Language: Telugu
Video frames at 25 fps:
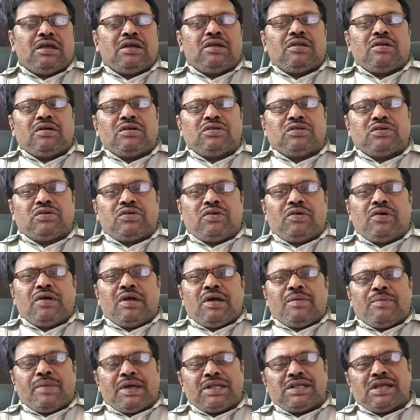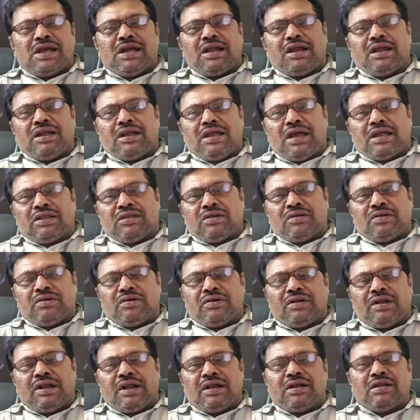ఈరోజు మధ్యాహ్నానికి అతను
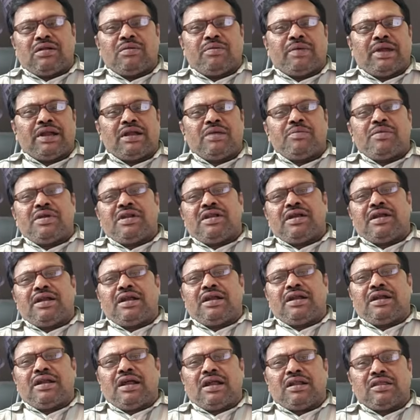లెటర్ బయట పెట్టాడంటే